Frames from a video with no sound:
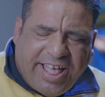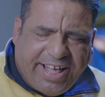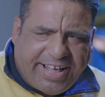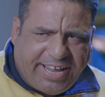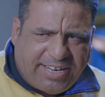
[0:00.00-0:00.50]

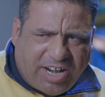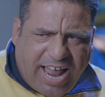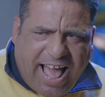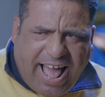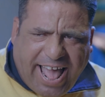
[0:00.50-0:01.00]
اقعدي
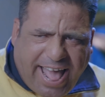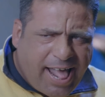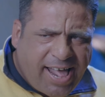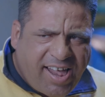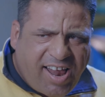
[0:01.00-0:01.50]

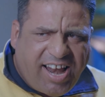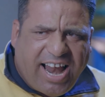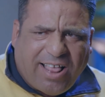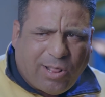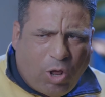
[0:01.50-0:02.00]
راحه
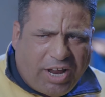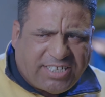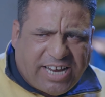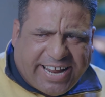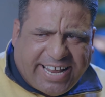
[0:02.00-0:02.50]
يا
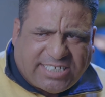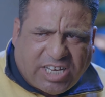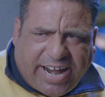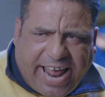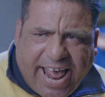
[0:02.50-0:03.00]
ضلوعك
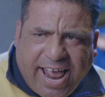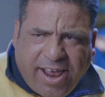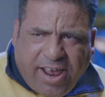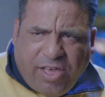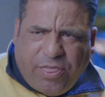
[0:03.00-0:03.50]
اكسرها
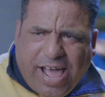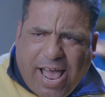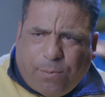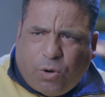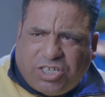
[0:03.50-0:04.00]

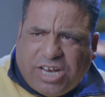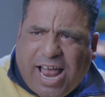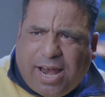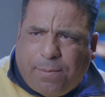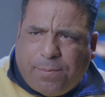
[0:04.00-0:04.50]
ذهب
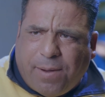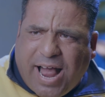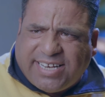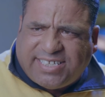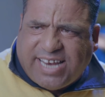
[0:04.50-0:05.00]
وجانا من
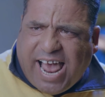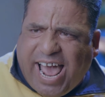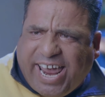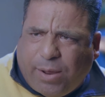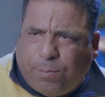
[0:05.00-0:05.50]
ماس
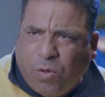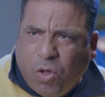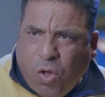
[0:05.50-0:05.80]
سايب